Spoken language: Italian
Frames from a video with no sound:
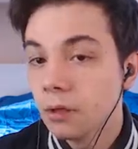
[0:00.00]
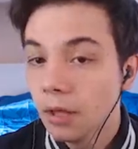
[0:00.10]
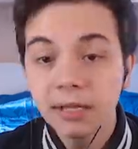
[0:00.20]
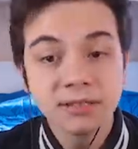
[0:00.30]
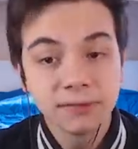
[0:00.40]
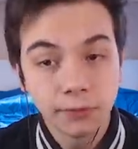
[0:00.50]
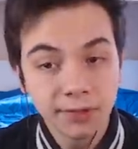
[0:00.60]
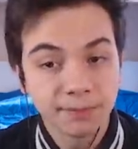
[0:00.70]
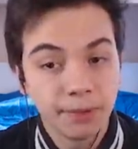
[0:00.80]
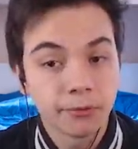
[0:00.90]
Anzi, vorrei
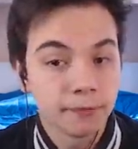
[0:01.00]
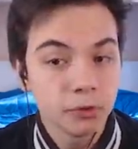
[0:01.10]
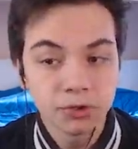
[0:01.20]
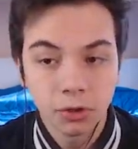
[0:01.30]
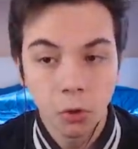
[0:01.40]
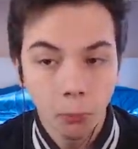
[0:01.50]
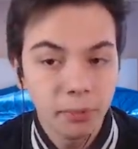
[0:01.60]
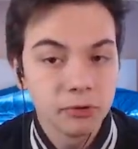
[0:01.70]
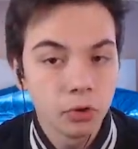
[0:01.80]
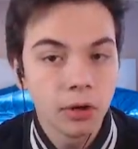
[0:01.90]
sapere una vostra
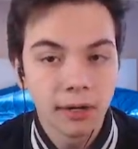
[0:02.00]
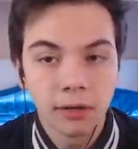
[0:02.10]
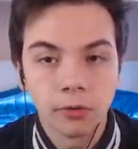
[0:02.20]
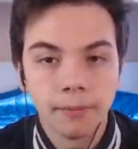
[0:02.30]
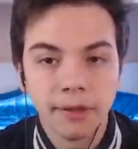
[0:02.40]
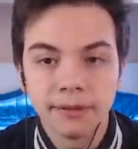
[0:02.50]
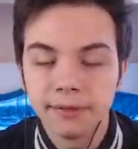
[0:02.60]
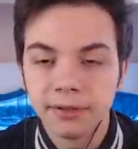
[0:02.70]
opinione nei commenti,